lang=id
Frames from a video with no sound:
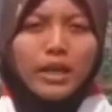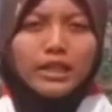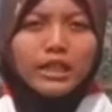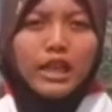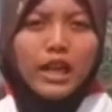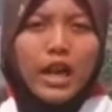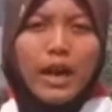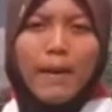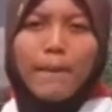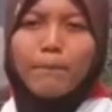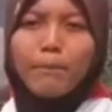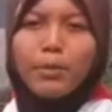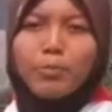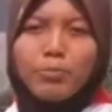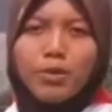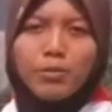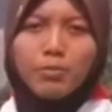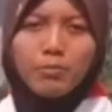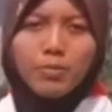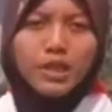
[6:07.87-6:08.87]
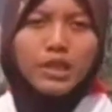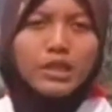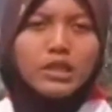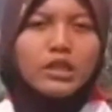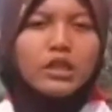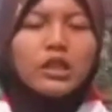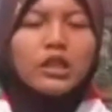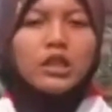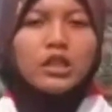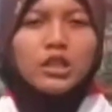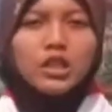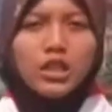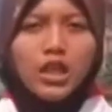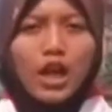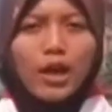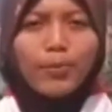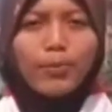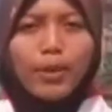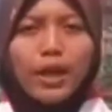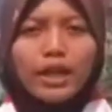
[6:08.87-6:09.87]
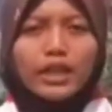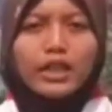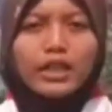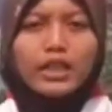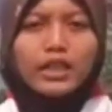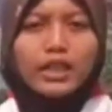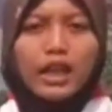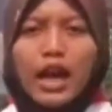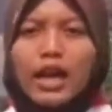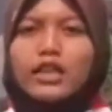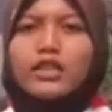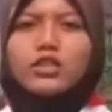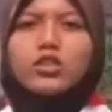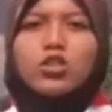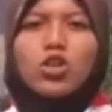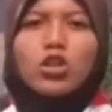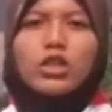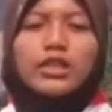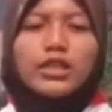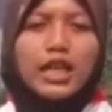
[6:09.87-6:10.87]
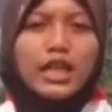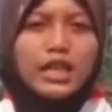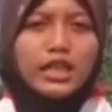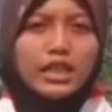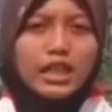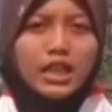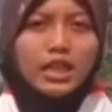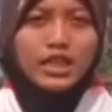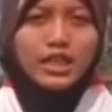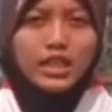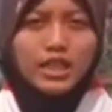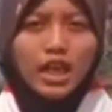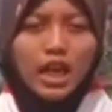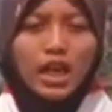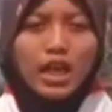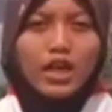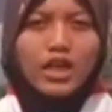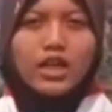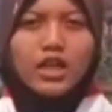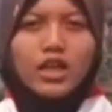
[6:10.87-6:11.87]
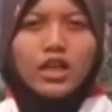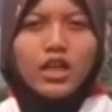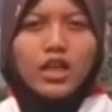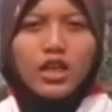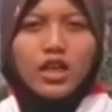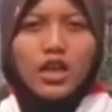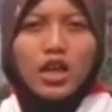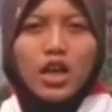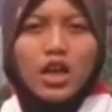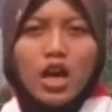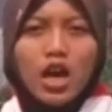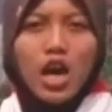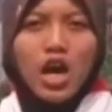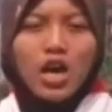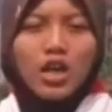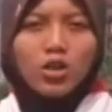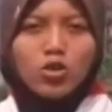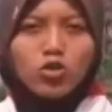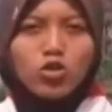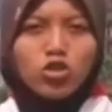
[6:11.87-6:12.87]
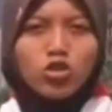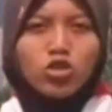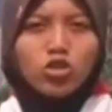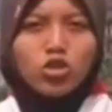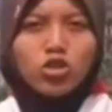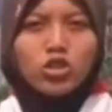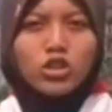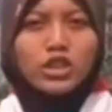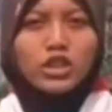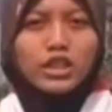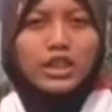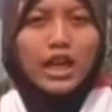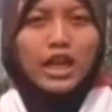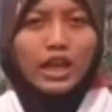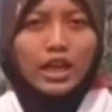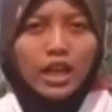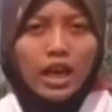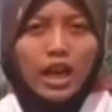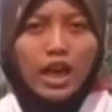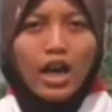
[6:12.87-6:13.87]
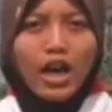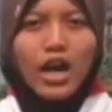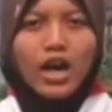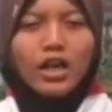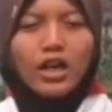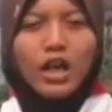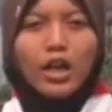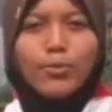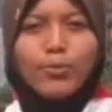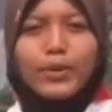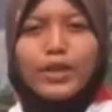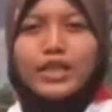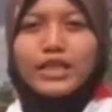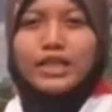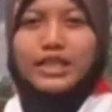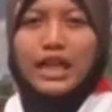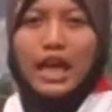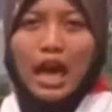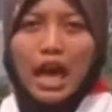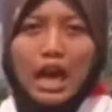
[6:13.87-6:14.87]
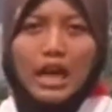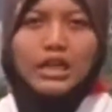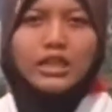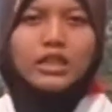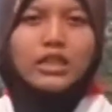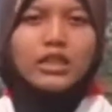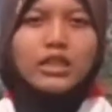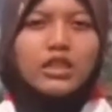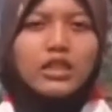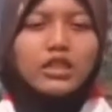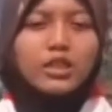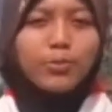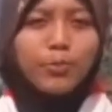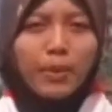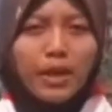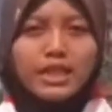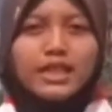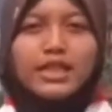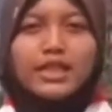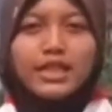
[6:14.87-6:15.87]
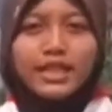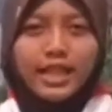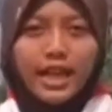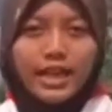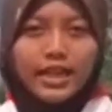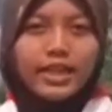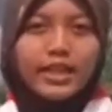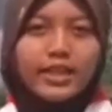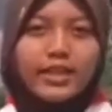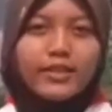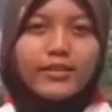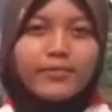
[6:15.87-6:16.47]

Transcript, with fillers: adalah pembimbing dengan praktikan solidaritasnya harus dijaga agar pekerjaan cepat selesai